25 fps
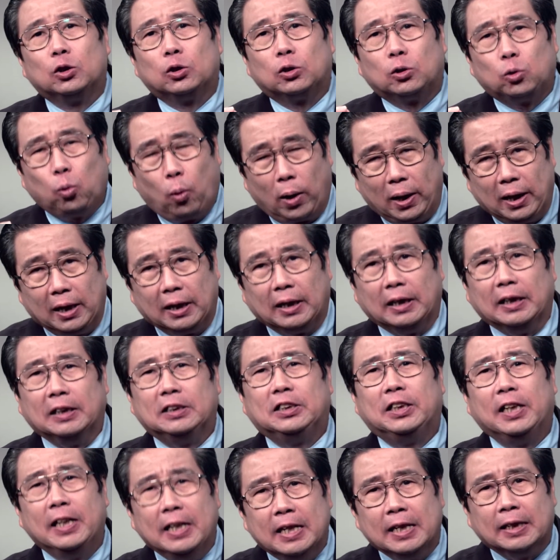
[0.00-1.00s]
ส่วนหนึ่งหรือ
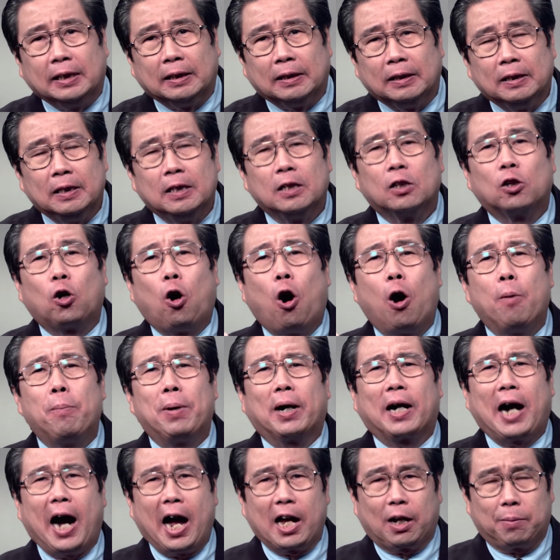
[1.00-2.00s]
ชิ้นหนึ่งของพระ
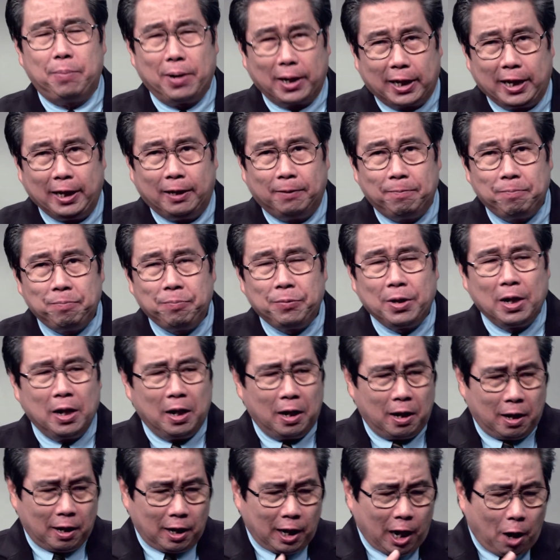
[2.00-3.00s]
กายของพระคิด
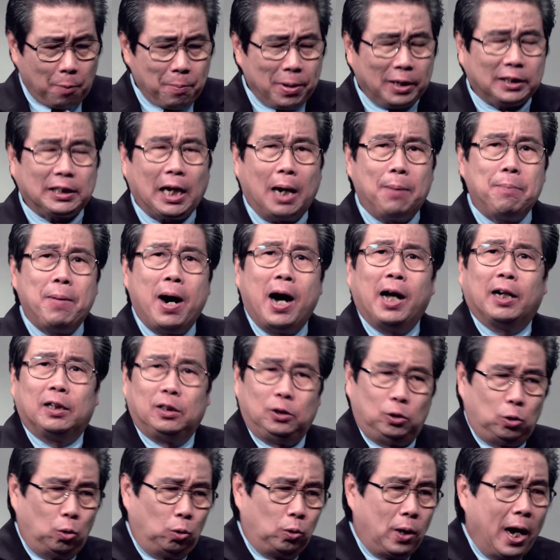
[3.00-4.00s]
เราไม่สามารถ
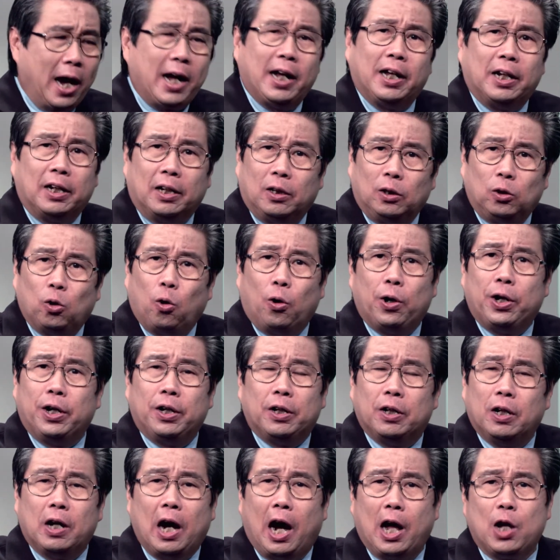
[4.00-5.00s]
อยู่ได้โดย
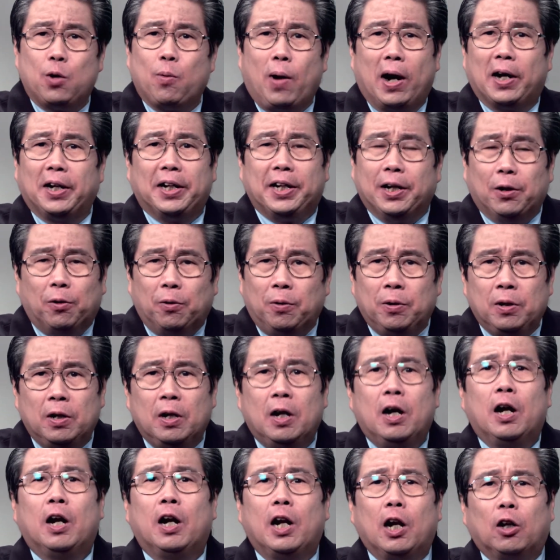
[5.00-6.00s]
อวัยวะเดียว
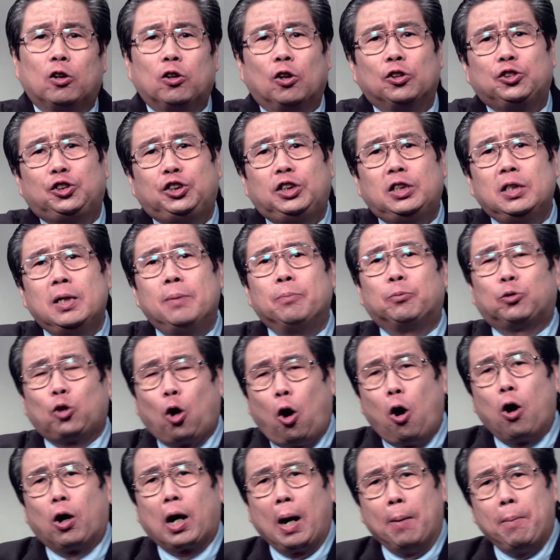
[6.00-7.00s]
เราต้องเชื่อมต่
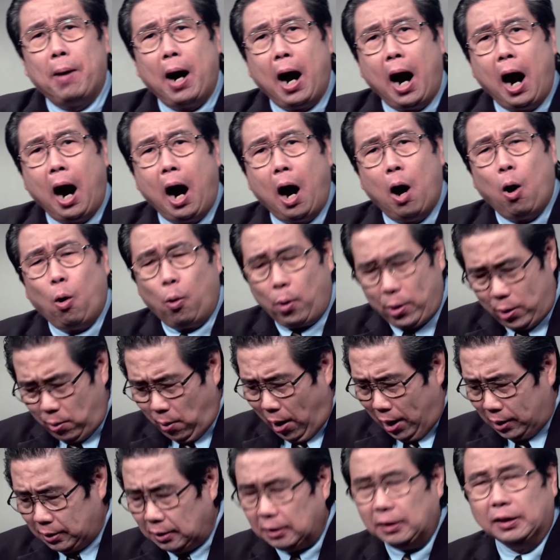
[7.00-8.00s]
อกับอวัยวะ
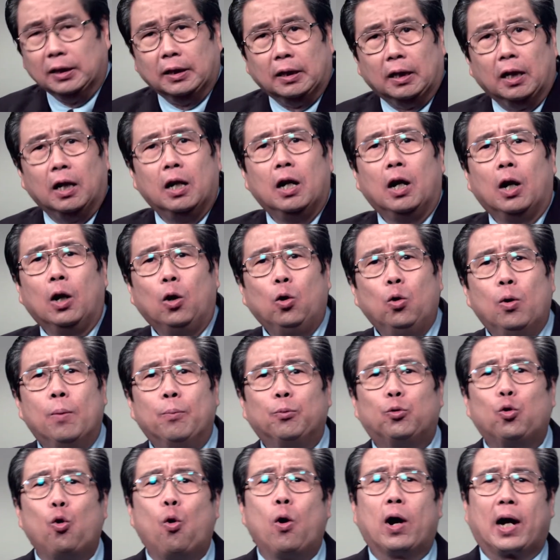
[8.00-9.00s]
อื่นๆ รวม
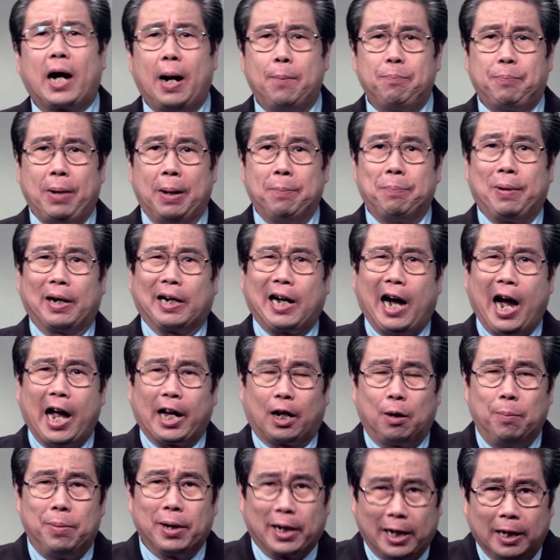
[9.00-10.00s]
ตัวกันเป็นพระกายข
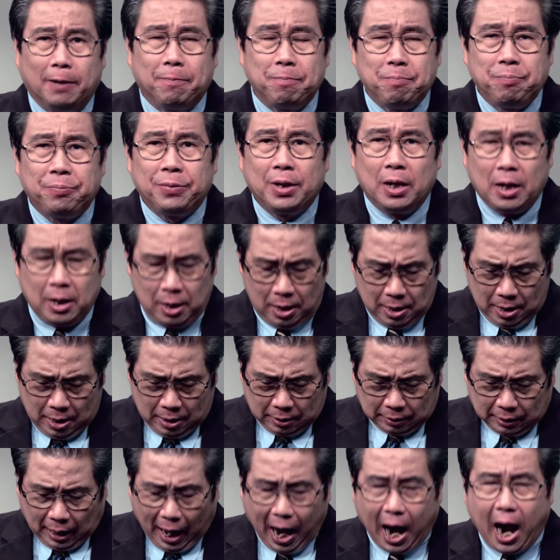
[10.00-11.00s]
องพระคิด
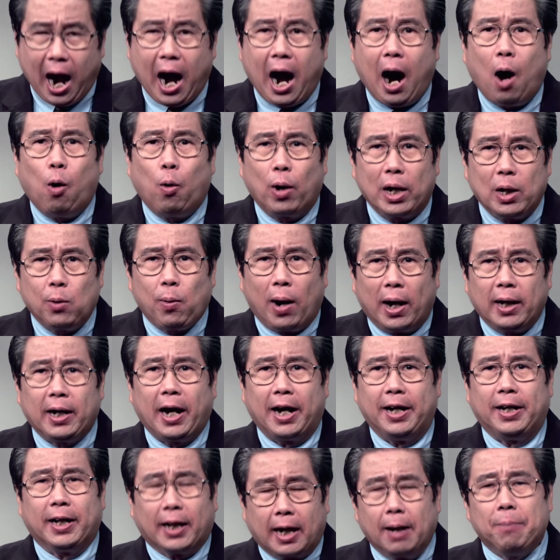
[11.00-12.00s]
ถ้าอวัยวะไหน
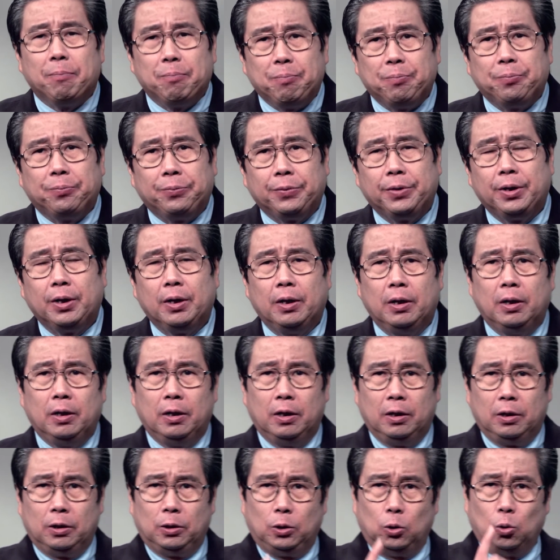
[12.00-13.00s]
นะครับ
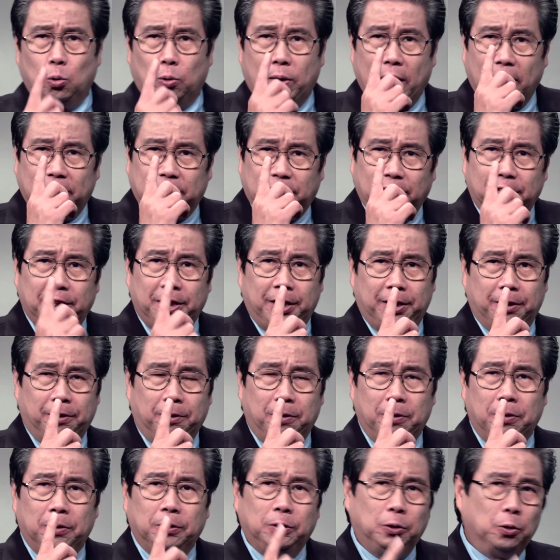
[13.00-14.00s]
อยู่แค่ชิ้นเดียว
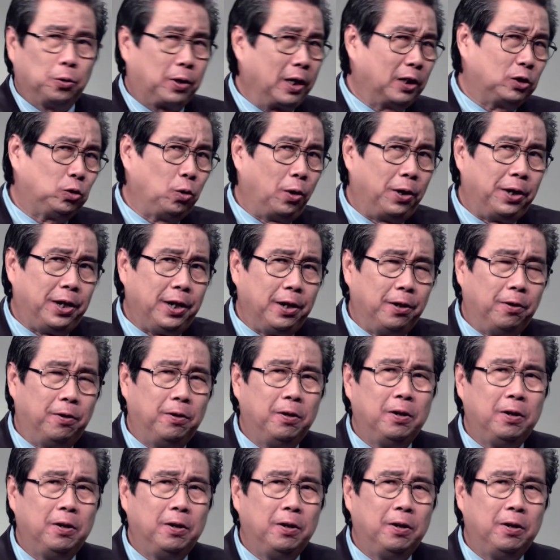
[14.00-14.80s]
อยู่แค่ส่วนเดียว